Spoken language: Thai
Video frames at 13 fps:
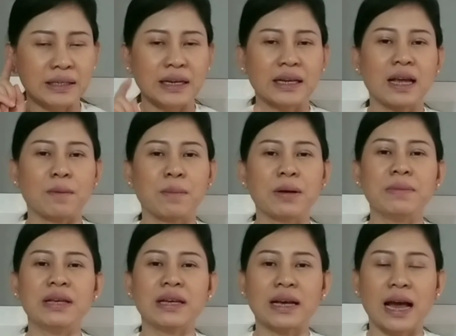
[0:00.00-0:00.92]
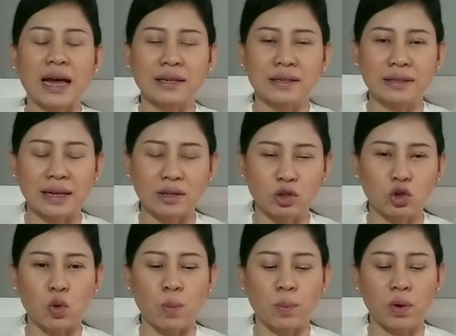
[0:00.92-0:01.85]
จะยังไม่มีการสะส
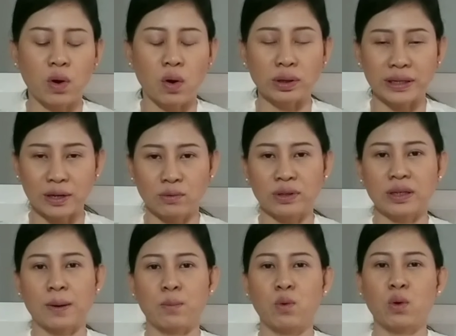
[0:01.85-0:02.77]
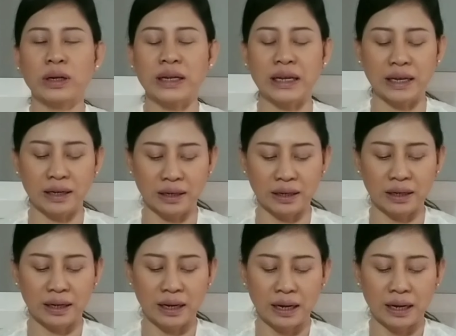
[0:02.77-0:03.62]
มของเซลล์เสื่อมพวกนี้เยอะ